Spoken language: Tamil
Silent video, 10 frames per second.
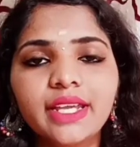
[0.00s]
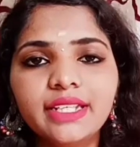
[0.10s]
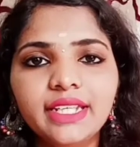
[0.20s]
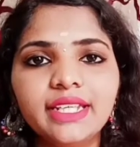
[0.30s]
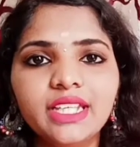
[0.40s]

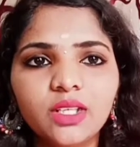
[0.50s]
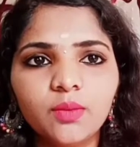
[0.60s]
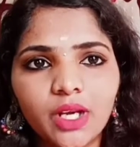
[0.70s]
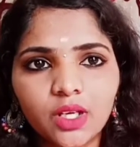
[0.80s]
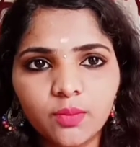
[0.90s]
இன்னைக்கு நம்ம
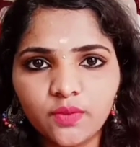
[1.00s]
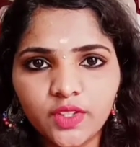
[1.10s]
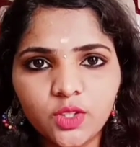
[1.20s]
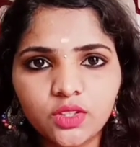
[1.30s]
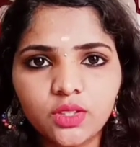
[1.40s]
பார்க்க போற
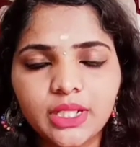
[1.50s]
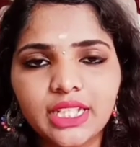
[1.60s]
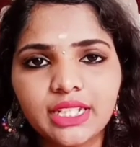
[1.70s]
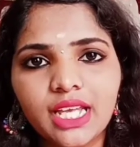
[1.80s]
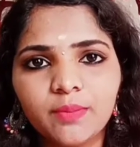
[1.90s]
வீடியோ என்னன்னு
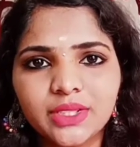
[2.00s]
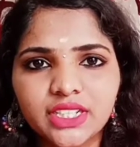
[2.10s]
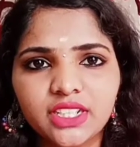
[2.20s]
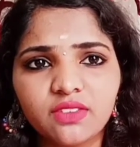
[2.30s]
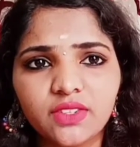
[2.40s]
பாத்தீங்கன்னா ஆப்பிள்
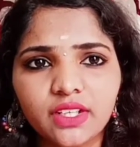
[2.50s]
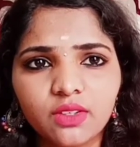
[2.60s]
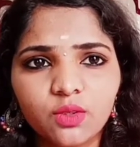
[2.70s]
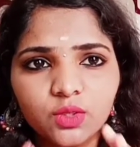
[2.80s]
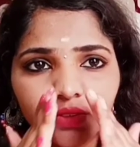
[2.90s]
சைடர்
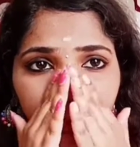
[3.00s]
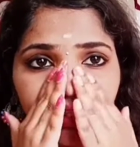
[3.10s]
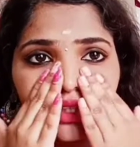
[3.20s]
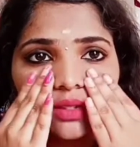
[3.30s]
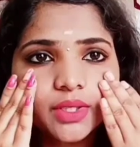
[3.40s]
வினிகர் கொஞ்சம்
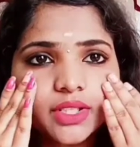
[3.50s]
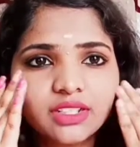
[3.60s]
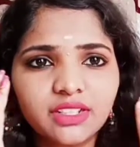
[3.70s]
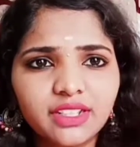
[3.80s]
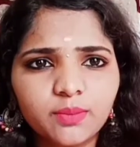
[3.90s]
வேர்க்கிற மாதிரி
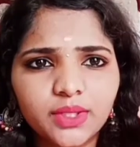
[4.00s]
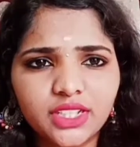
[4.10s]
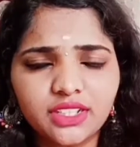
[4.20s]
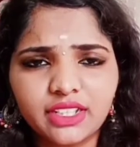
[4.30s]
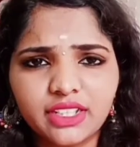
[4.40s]
இருக்கு என்னன்னு
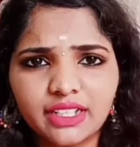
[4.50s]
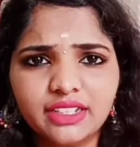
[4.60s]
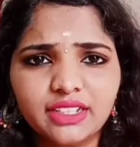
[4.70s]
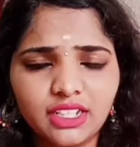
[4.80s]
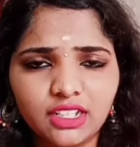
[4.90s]
பாத்தீங்கன்னா இங்க
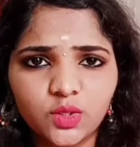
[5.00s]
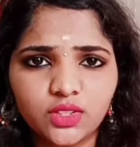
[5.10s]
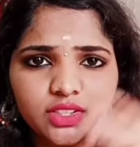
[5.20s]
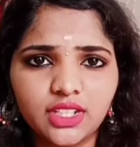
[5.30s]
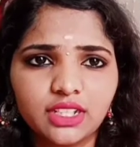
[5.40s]
கரண்ட் இல்லை ஸோ
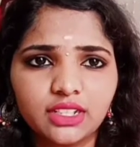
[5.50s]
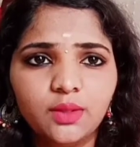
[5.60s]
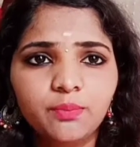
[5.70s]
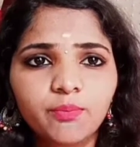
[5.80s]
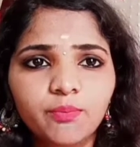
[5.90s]

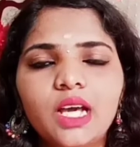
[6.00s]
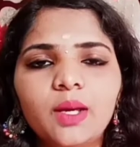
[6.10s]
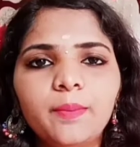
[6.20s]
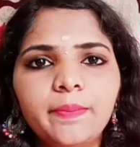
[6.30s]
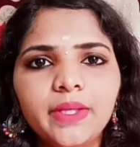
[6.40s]
அதனாலதான்
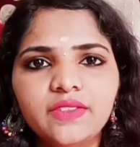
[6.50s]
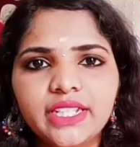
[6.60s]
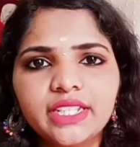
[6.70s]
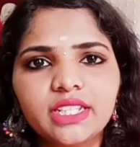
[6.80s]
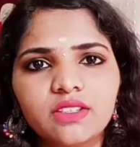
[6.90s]
ஆப்பிள்
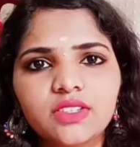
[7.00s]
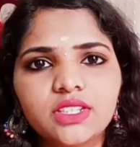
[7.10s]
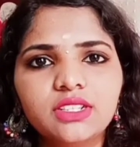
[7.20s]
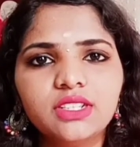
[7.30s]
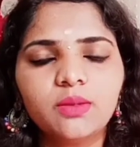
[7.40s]
வினிகர்ல
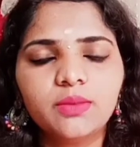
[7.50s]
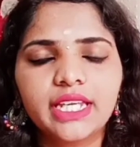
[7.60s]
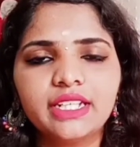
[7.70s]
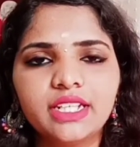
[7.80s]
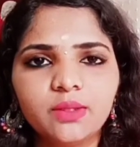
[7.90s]
வந்து
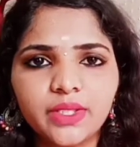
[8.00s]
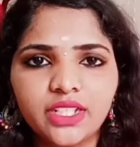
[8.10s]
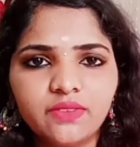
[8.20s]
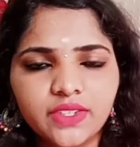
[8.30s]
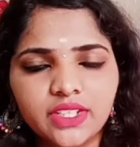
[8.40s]
நம்மளுக்கு என்னென்ன
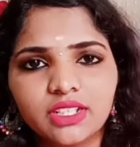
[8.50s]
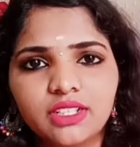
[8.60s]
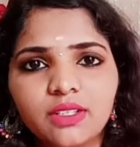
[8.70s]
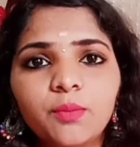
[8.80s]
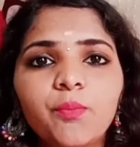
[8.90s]
பெனிஃபிட்
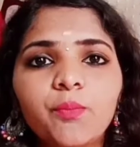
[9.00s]
இருக்கு